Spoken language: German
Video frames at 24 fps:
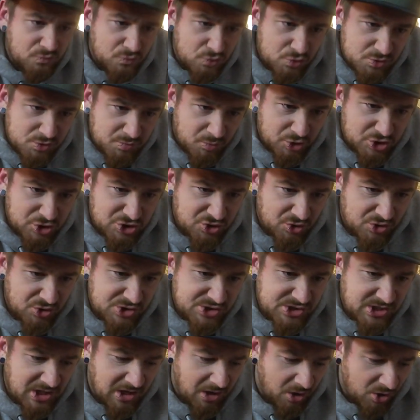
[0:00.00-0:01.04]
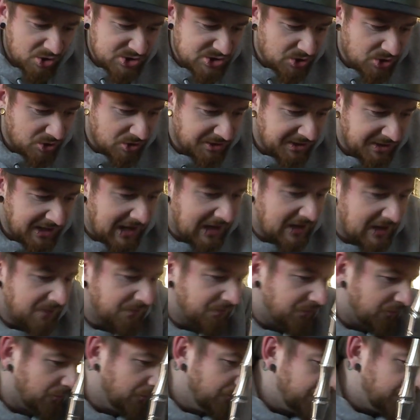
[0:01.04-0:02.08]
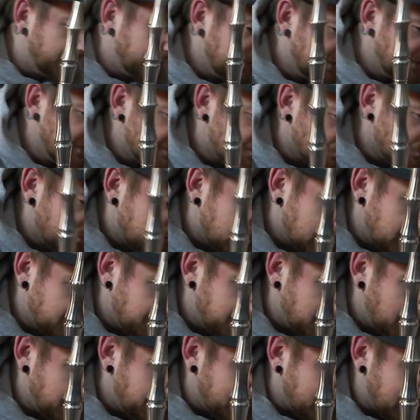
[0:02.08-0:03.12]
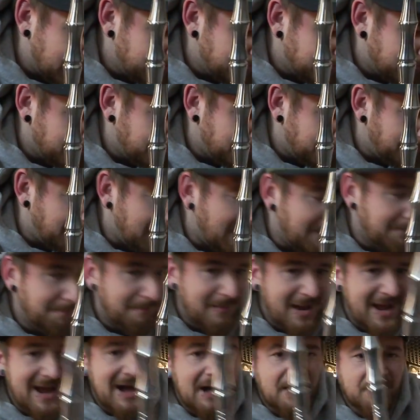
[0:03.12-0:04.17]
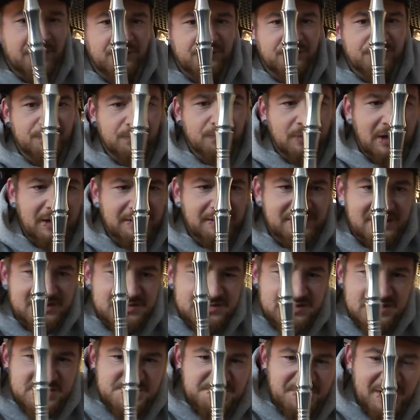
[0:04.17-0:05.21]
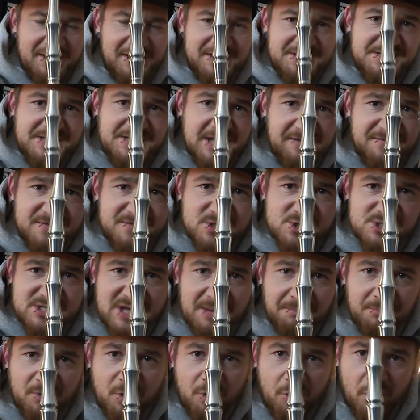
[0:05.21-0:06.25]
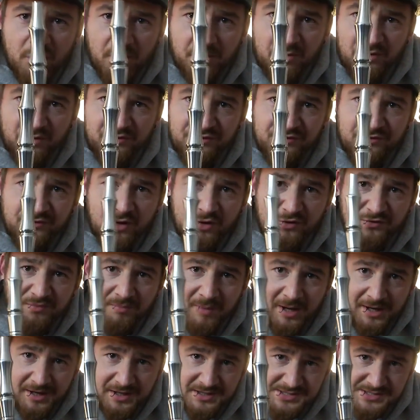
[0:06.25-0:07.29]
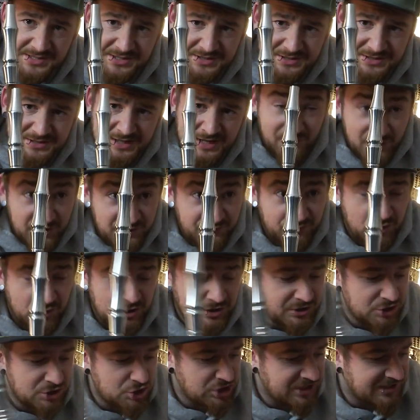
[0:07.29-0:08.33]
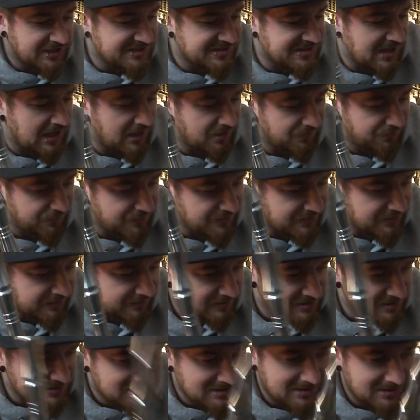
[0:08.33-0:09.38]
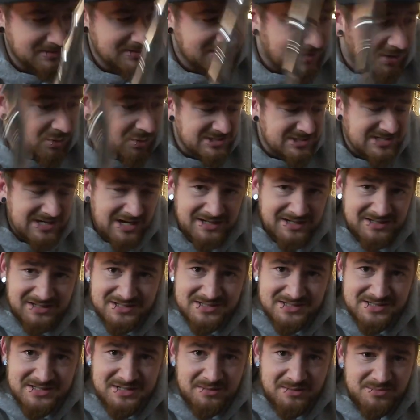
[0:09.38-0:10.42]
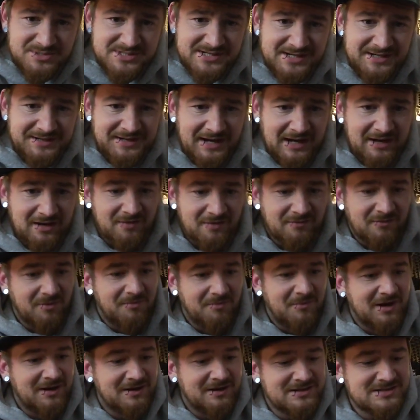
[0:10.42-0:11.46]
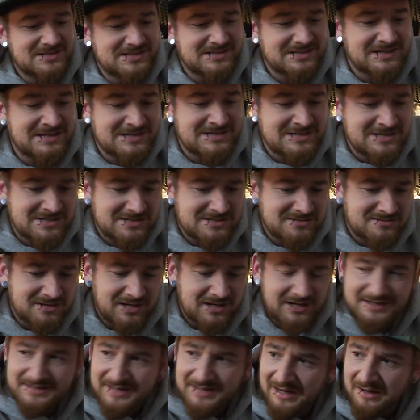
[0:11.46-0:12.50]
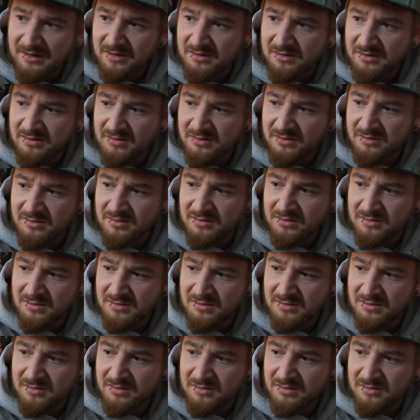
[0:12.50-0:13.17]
Das Mundstück ist der Rauchsäule nachempfunden, finde ich. Oder man, man, merkt, ja, dass das beides safe zusammengehören muss, aus meiner Sicht. Was ich wirklich eine schicke Sache finde, weil das zeigt, dass sie hier ein bisschen Gedanken geworden machen ist. Oder Gedanken...